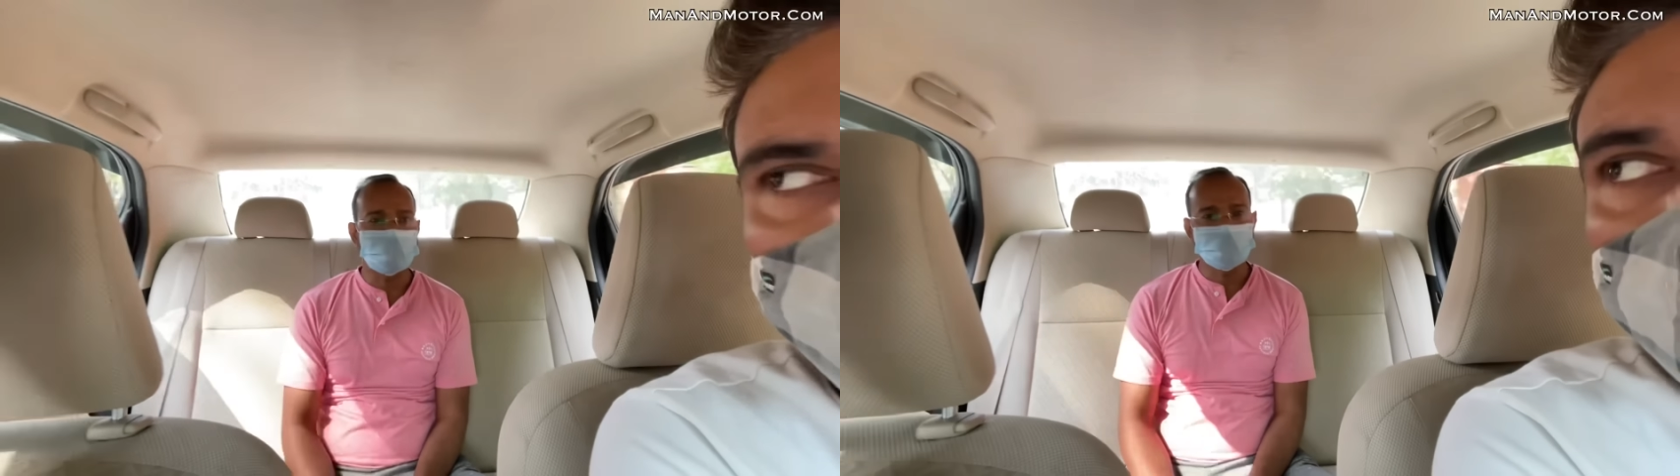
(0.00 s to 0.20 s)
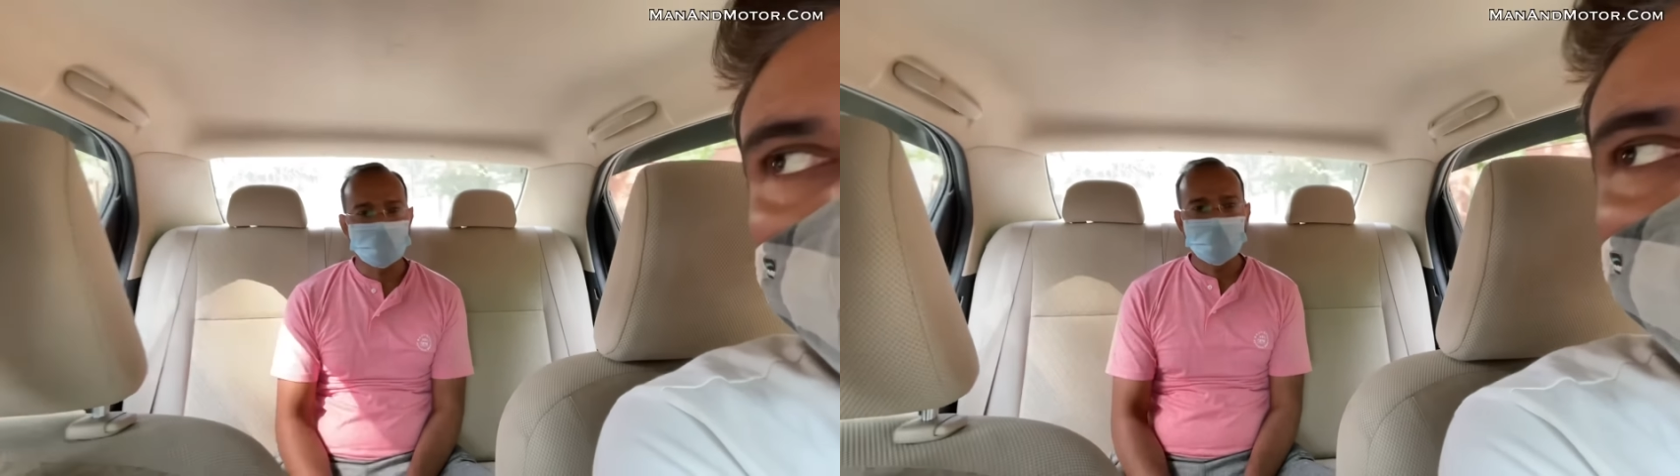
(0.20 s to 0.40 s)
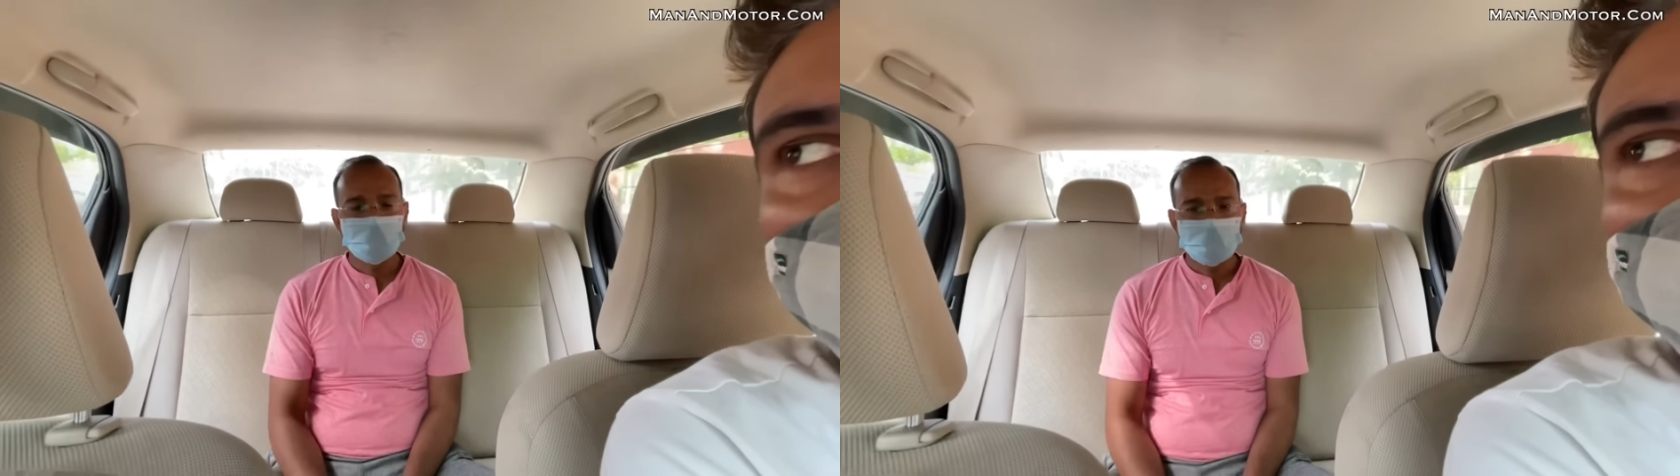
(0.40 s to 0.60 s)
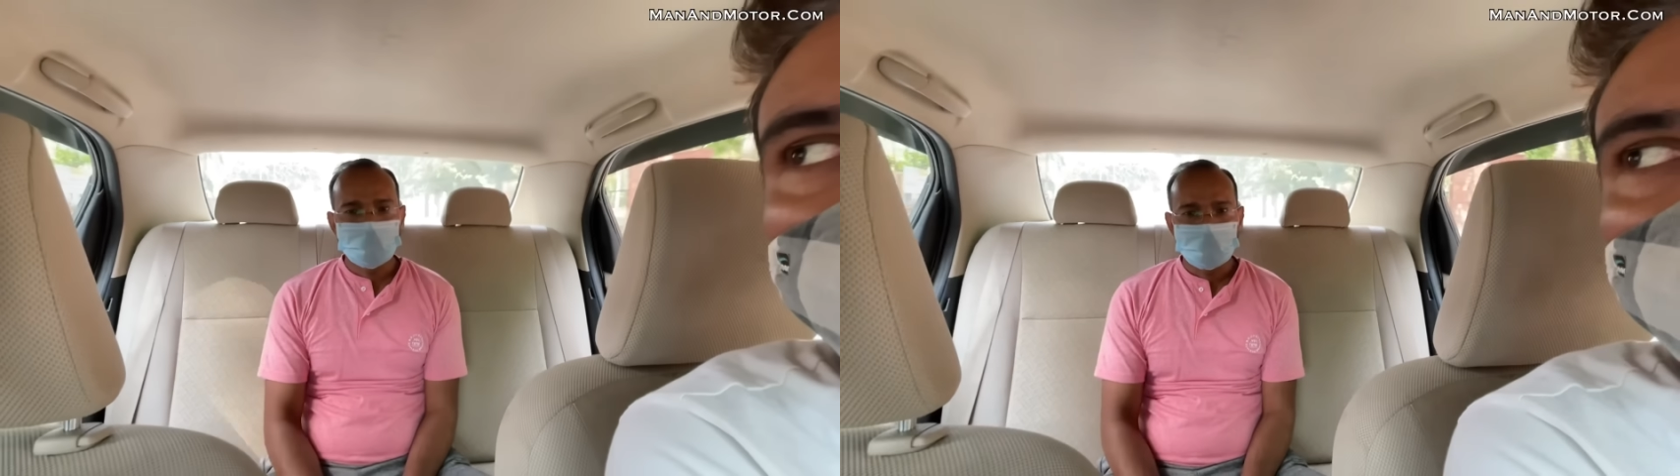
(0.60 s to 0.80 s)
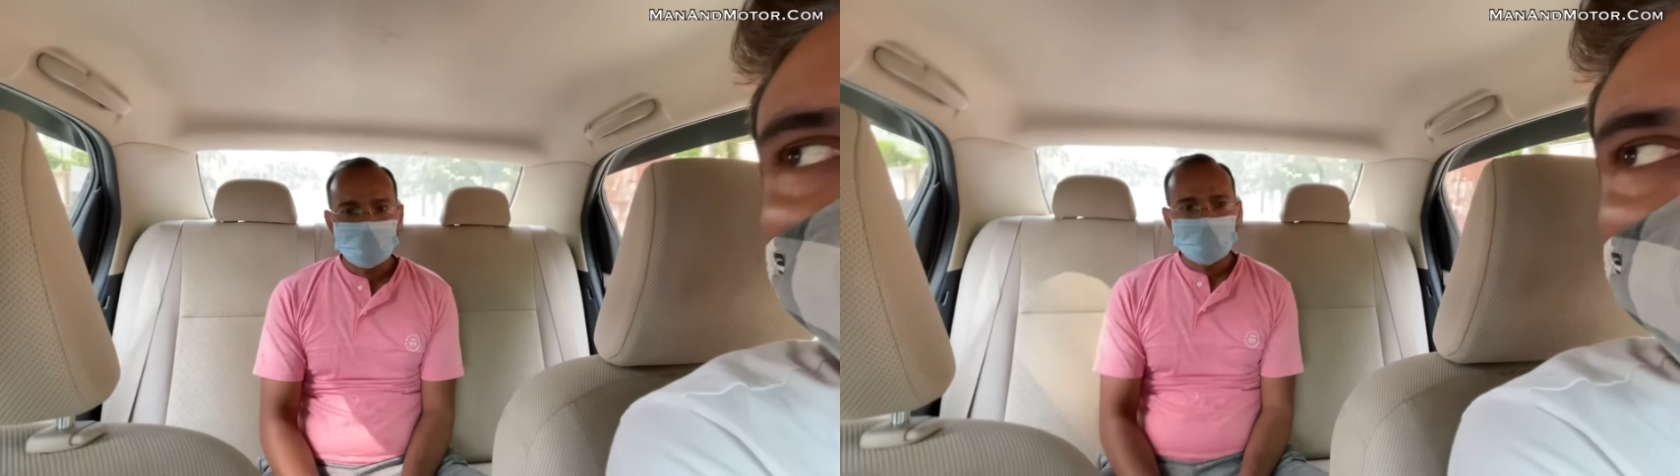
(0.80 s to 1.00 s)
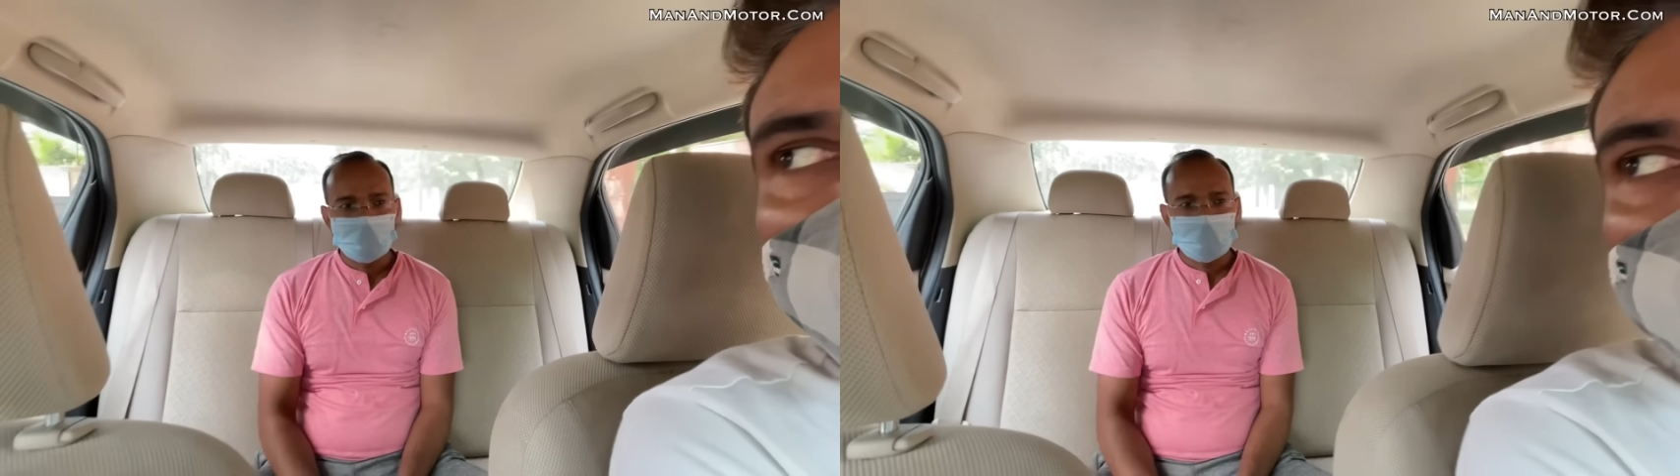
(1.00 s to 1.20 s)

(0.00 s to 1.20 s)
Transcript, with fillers: के महंगा लेने का